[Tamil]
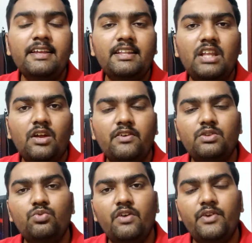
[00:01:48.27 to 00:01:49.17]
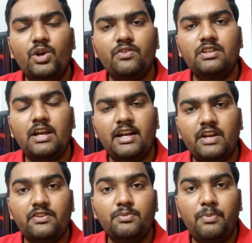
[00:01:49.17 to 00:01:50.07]
எந்த அளவுக்கு வந்து உங்கள் வீடியோ வந்து
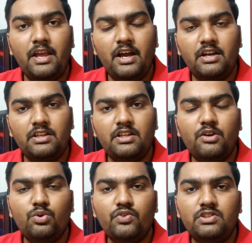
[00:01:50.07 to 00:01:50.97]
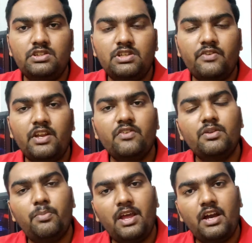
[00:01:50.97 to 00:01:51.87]
கண்டென்ட் வந்து ப்ளே ஆகுது அதாவது டூ ஒன் சிக்ஸ் ஜீரோ வரைக்கும்
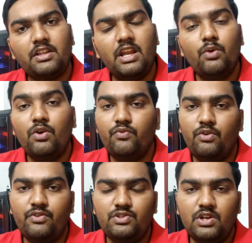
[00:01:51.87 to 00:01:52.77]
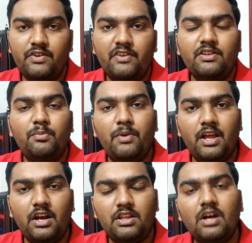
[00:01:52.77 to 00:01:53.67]
வந்து ப்ளே ஆகுதா இல்லை ஒன் ஃபோர் ஃபோர் ஜீரோ வரைக்கும் வந்து ப்ளே
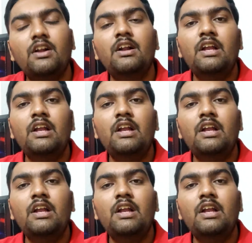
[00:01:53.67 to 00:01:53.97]
ஆகுதா